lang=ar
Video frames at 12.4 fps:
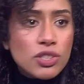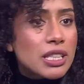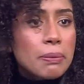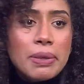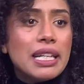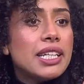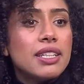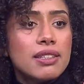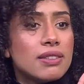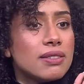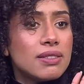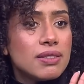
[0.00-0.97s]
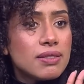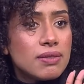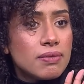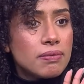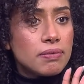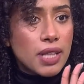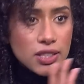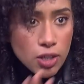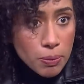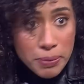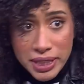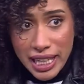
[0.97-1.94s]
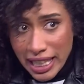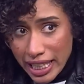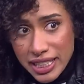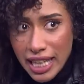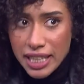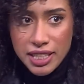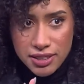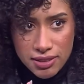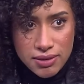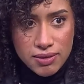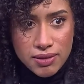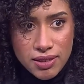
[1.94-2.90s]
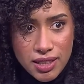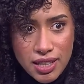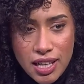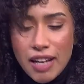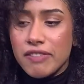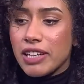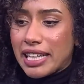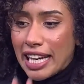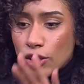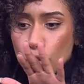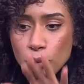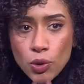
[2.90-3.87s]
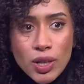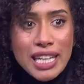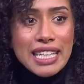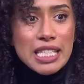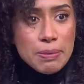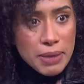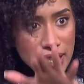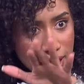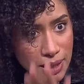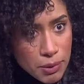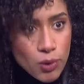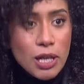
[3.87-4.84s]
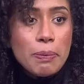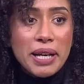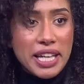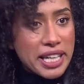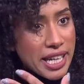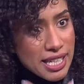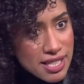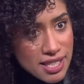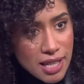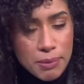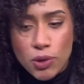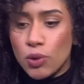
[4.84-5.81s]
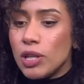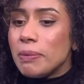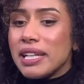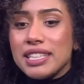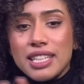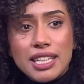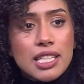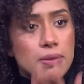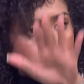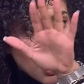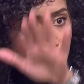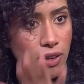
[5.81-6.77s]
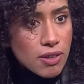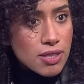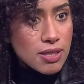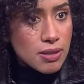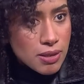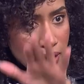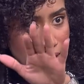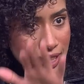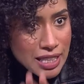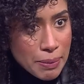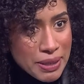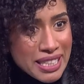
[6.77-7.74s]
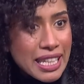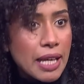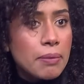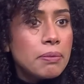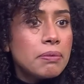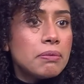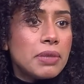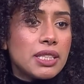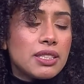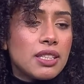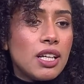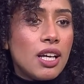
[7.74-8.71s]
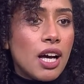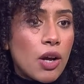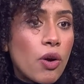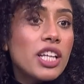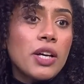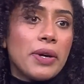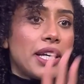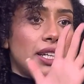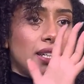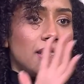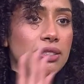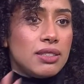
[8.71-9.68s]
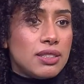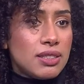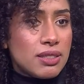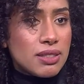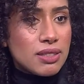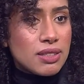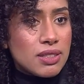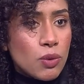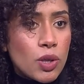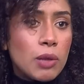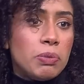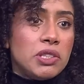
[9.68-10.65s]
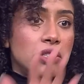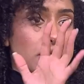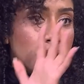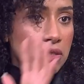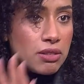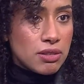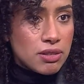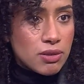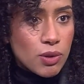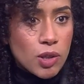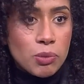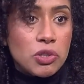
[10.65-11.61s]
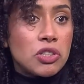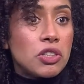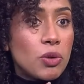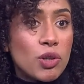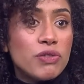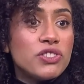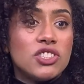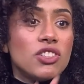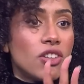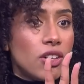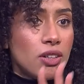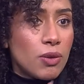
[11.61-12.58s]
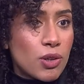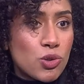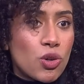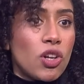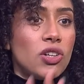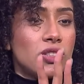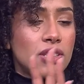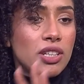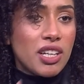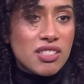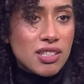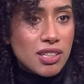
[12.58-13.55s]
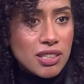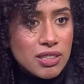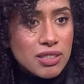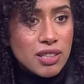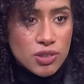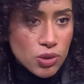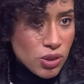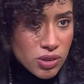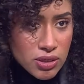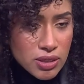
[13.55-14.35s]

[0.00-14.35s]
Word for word: ينام بالليل احنا ربنا خلقنا على كده فكانه بيقول لجسمنا بيقول لبنكرياسنا بيقول لبقيه الجسم خلاص اهدى بننام بس اروح انا واكل واكل بيتزا واكل برجر واكل فطيره واكل شوكولاته هيحصل ايه هتقعد